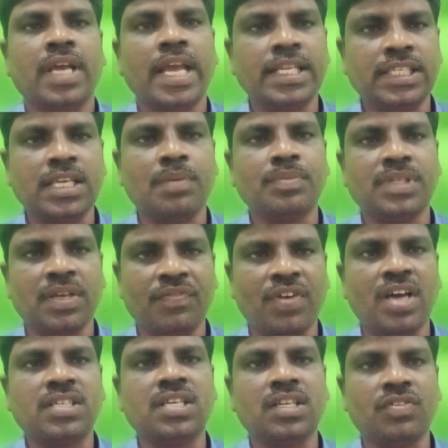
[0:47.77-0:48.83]
హెచ్ఎం
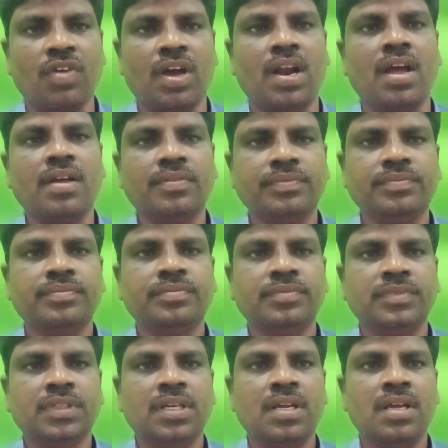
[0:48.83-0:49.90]
సిఫార్సుల ద్వారా
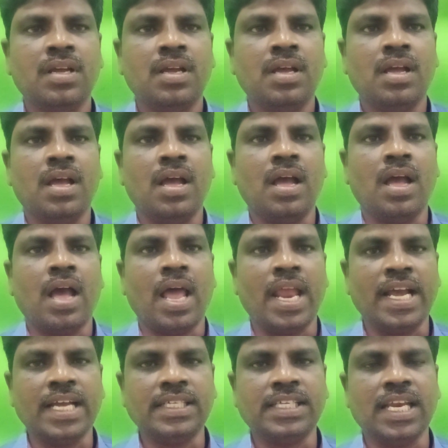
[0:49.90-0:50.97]

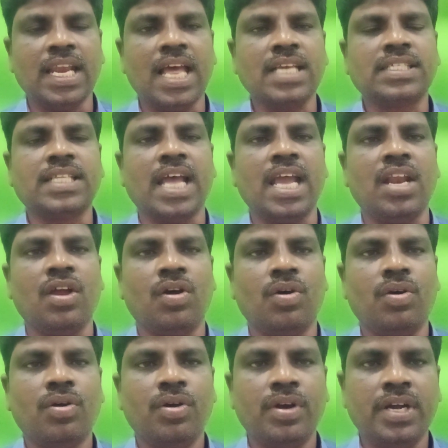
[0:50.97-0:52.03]
అలాగే జిల్లా స్థాయిలో
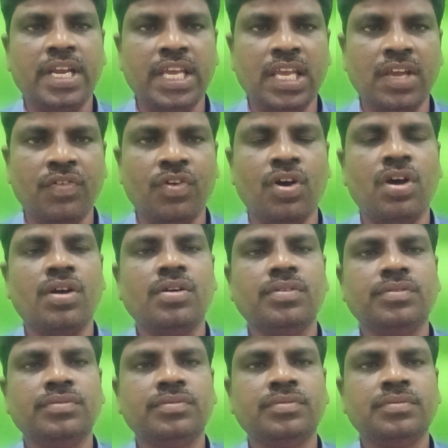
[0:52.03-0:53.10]
డిఈఓ e
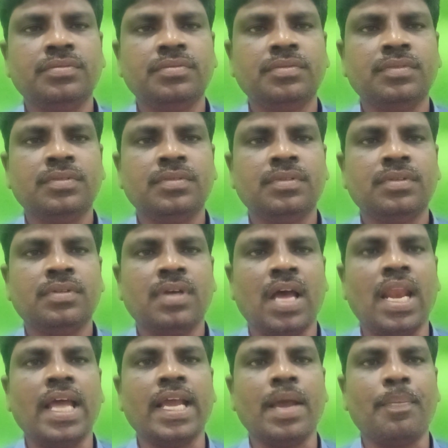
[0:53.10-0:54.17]

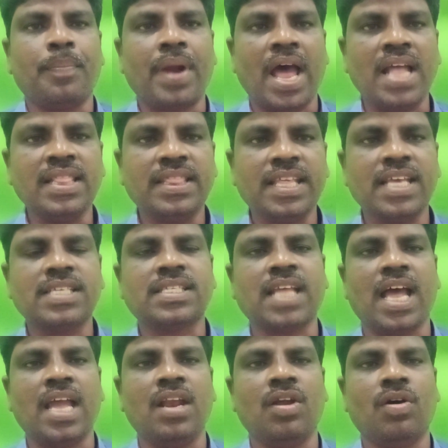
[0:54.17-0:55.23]
అలాగే ప్రాంతీయ
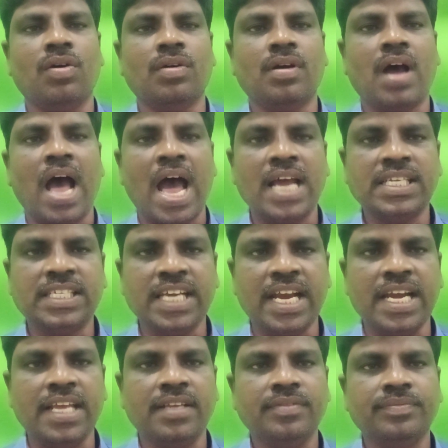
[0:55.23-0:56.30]
స్థాయిలో
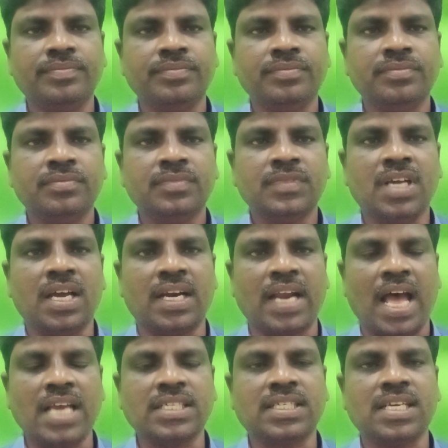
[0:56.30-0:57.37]
ఆర్జేడి
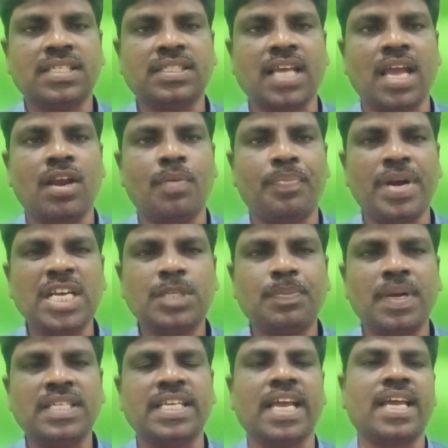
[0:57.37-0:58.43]
రాష్ట్ర స్థాయిలో
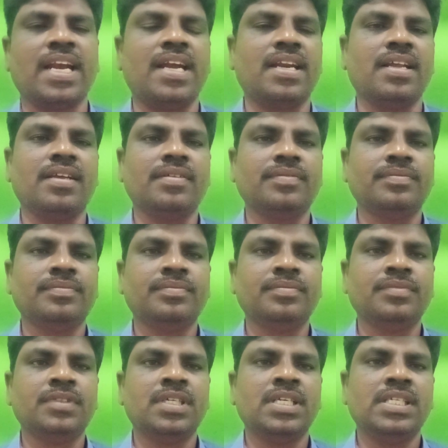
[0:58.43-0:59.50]
ప్రిన్సిపల్ సెక్రటరీ
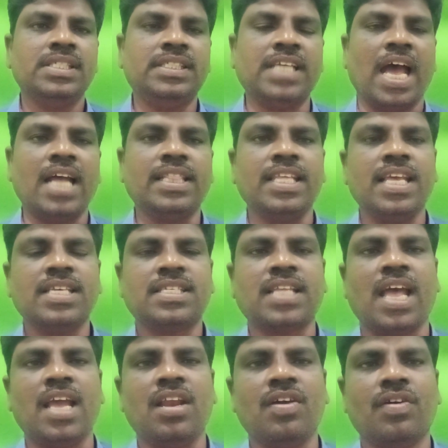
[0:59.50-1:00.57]
జాతీయ
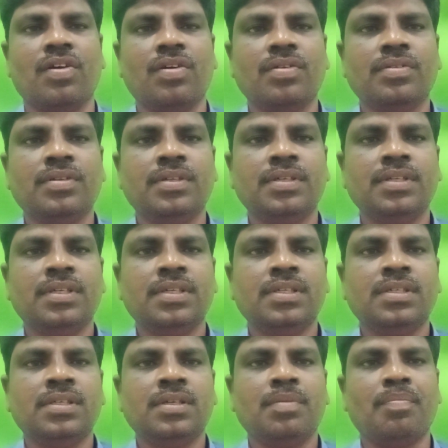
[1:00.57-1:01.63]
స్థాయిలో
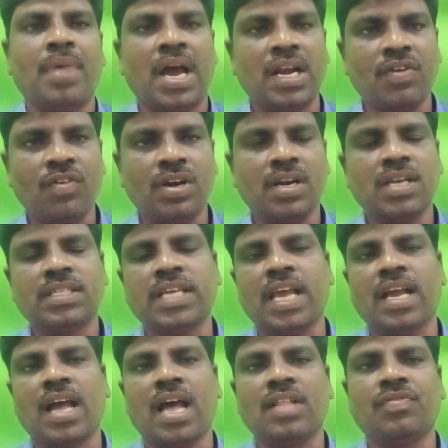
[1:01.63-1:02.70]
మానవ వనరుల
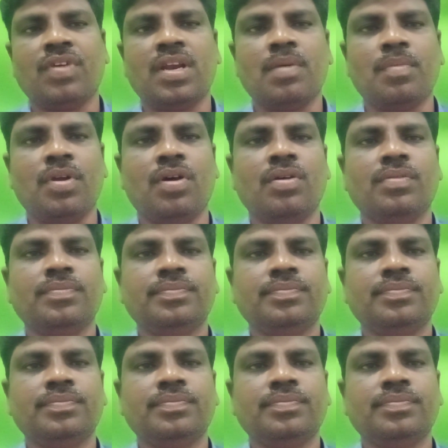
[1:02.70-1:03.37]
శాఖ ఆధ్వర్యంలో